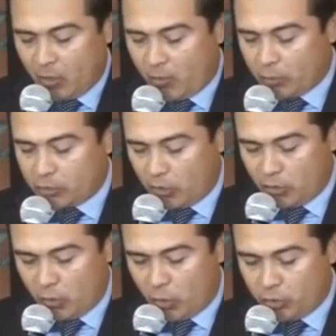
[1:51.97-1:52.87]
Como
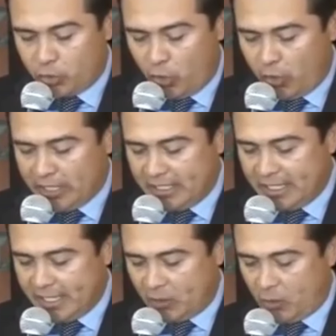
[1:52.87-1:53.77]
con todo el
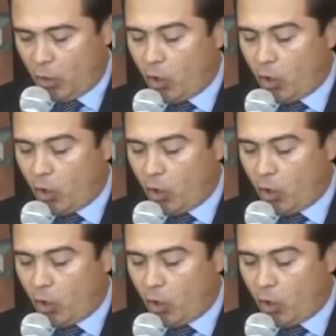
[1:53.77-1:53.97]
dinero,